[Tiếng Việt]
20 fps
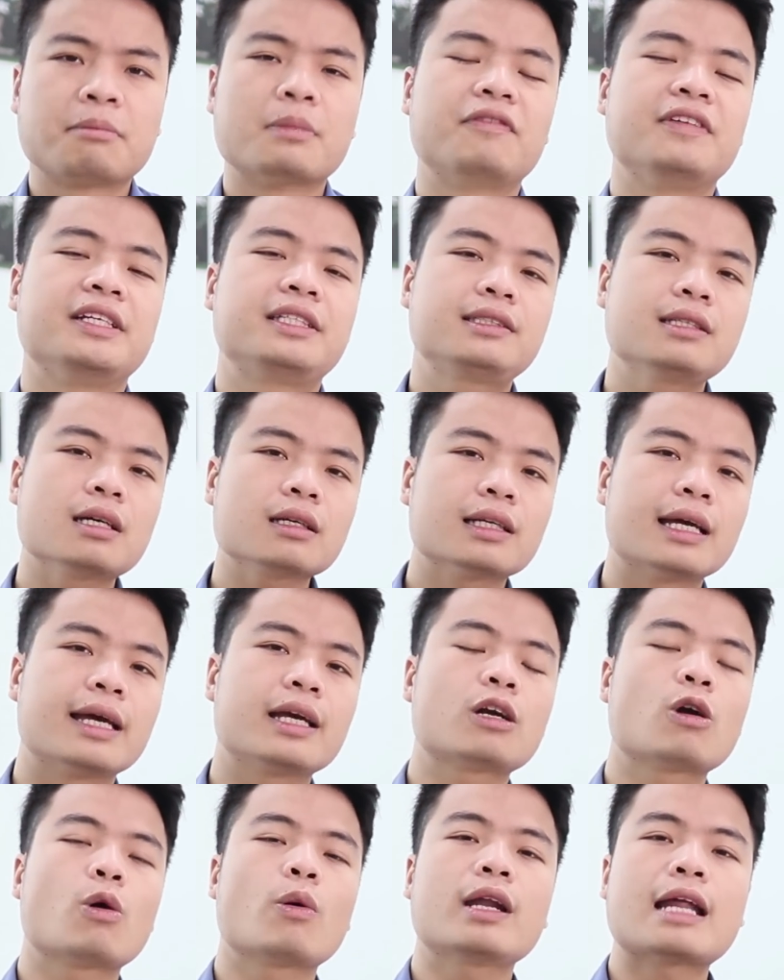Bởi vì trước
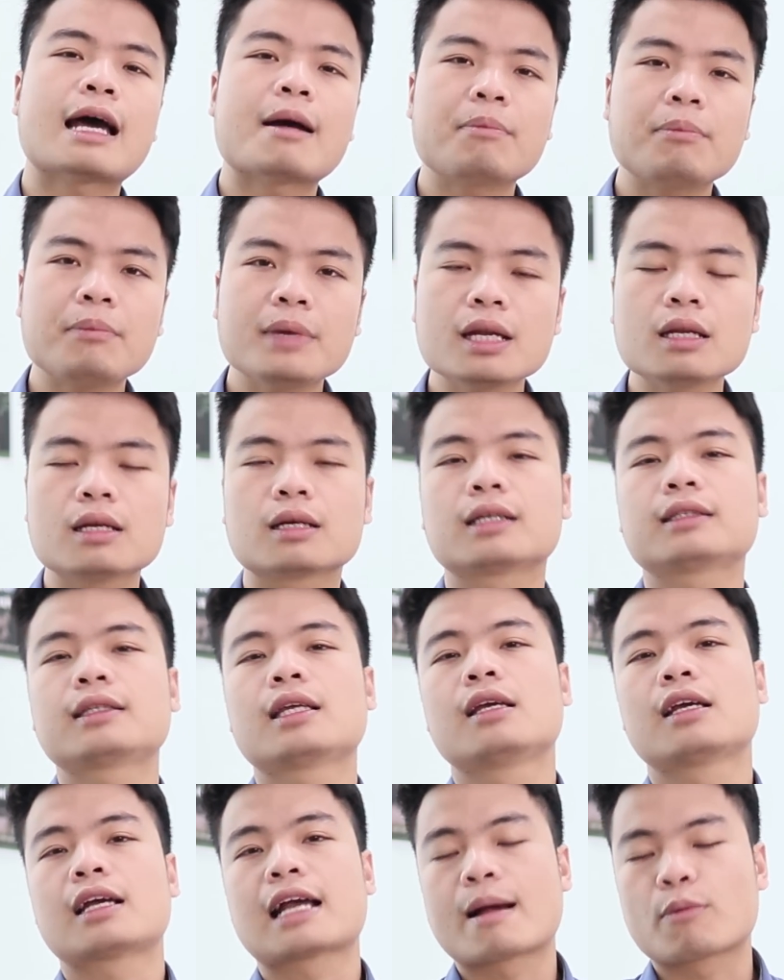đấy cô ấy đã biết được cái
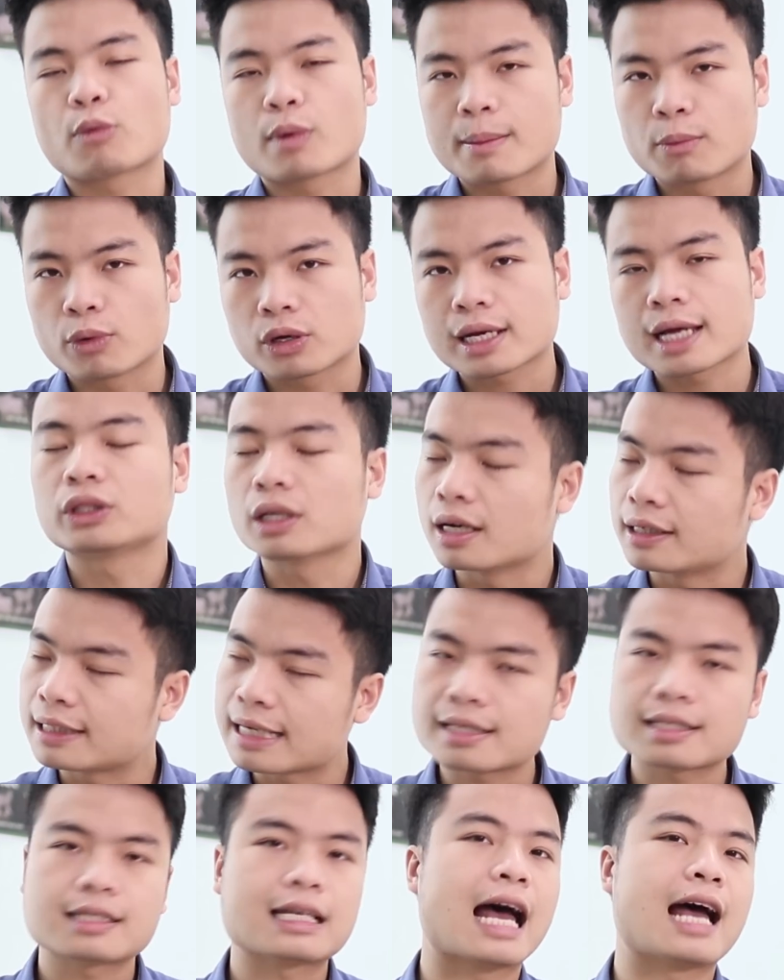tình cảm của bạn một thời
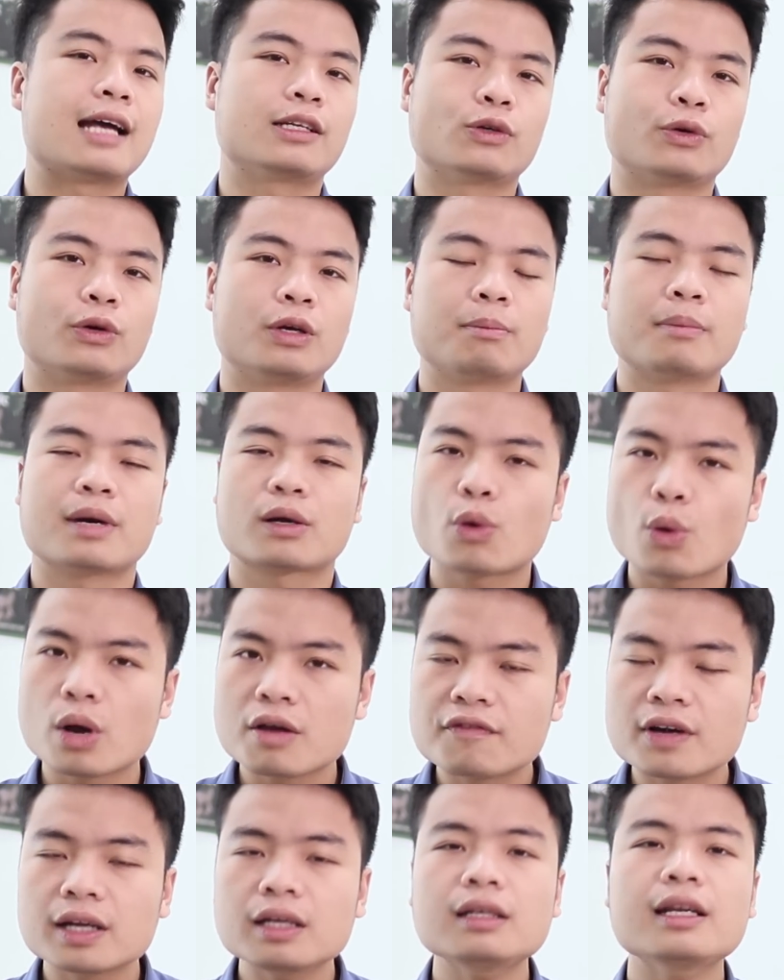gian dài rồi mà cô
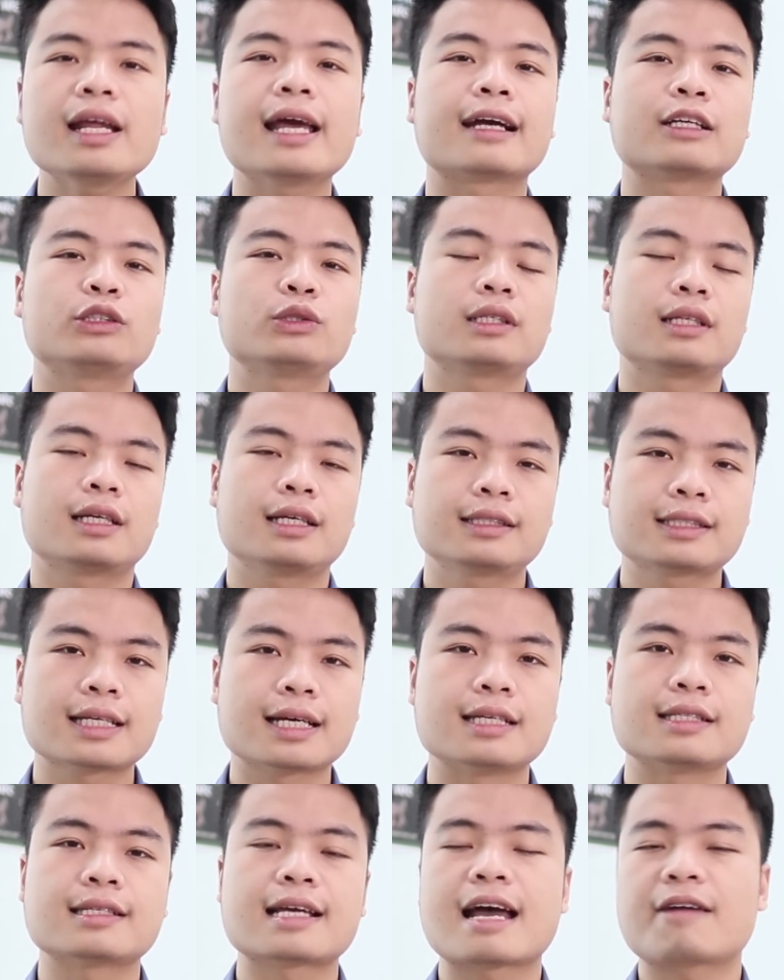ấy vẫn để cái chuyện đấy
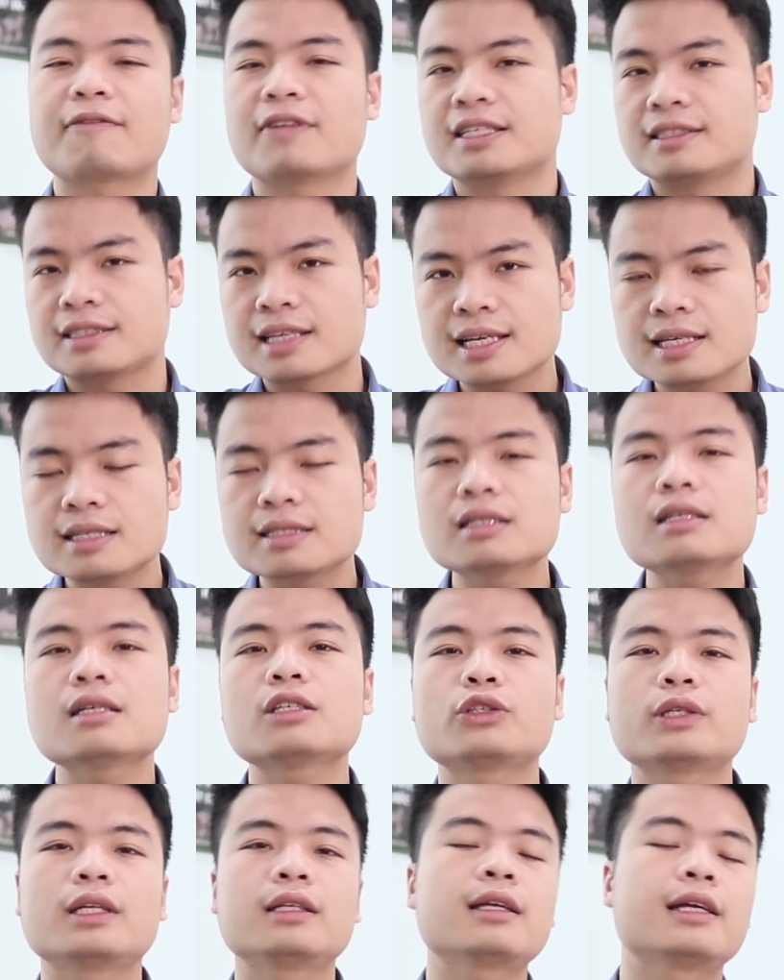xảy ra và dây
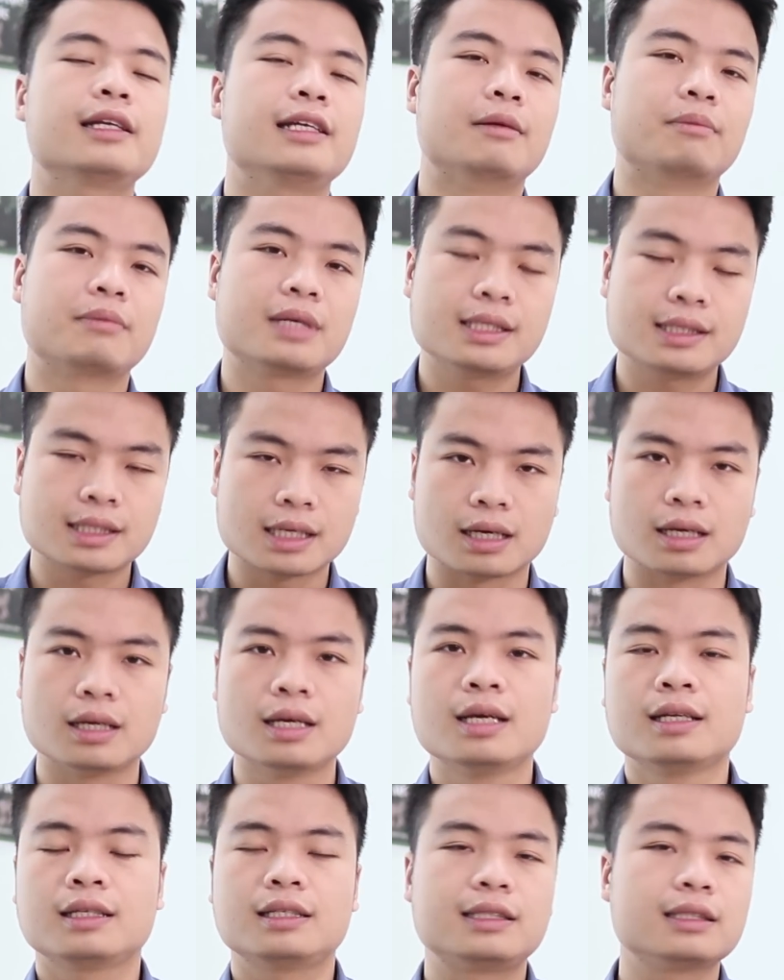dưa cho đến thời điểm bây giờ
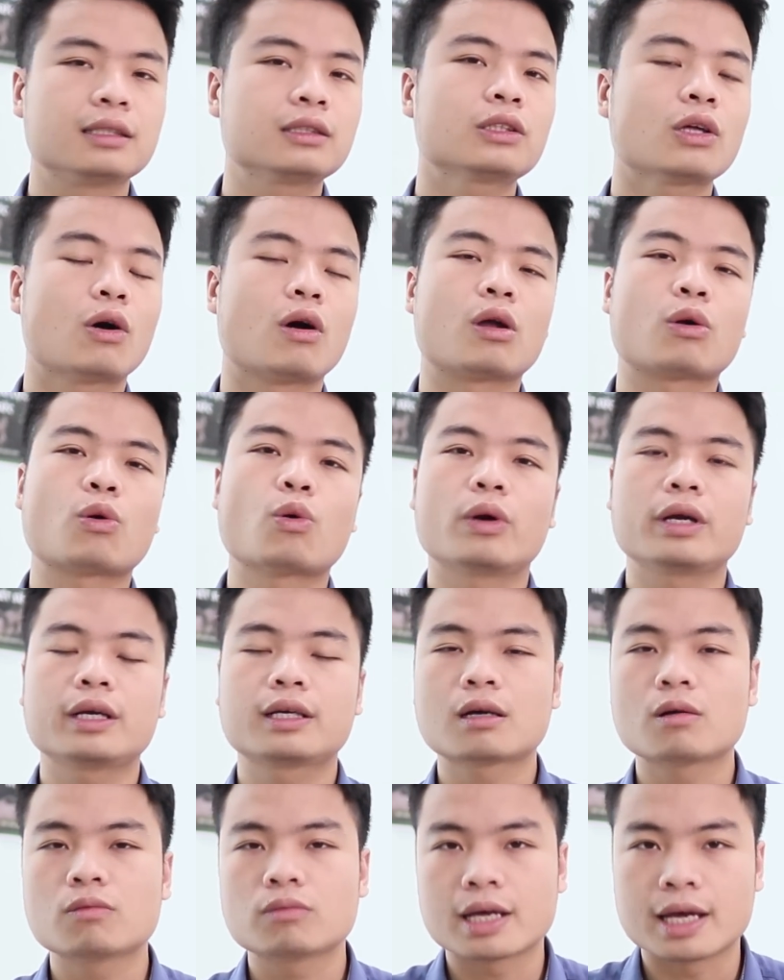thì chứng tỏ là cô ấy
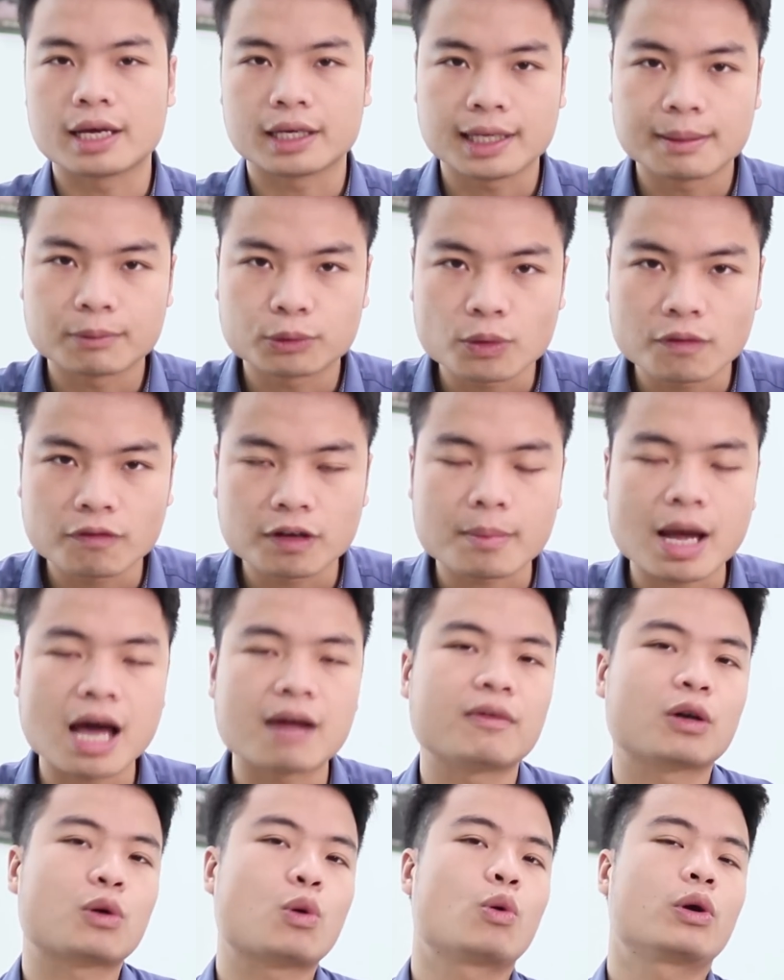không hề nghiêm túc với
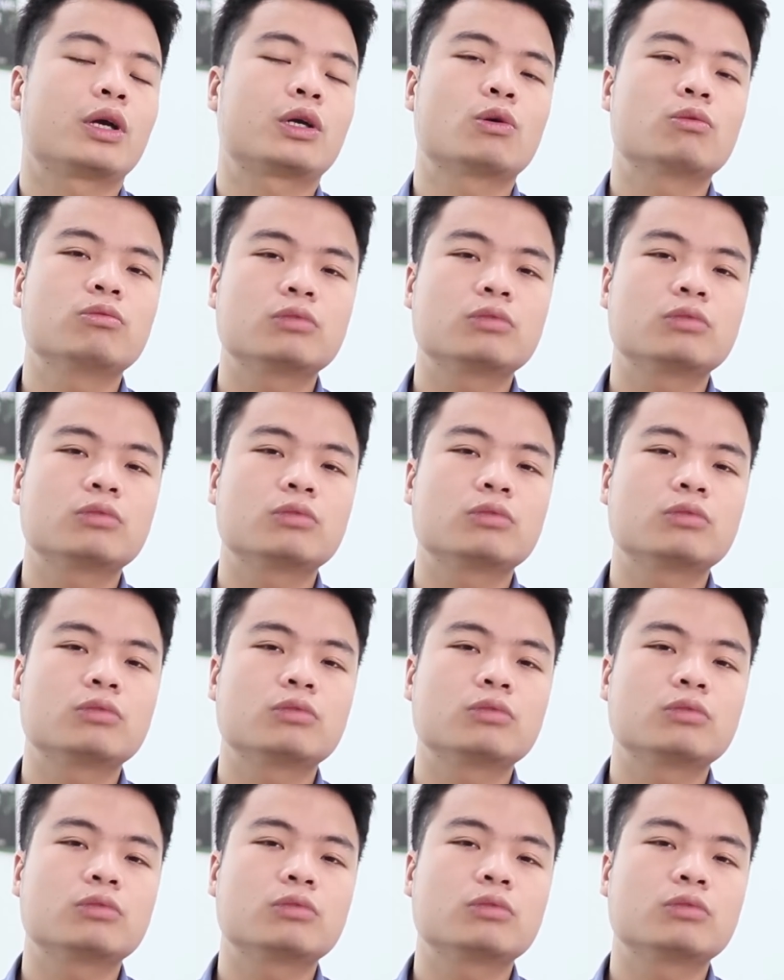bạn và cô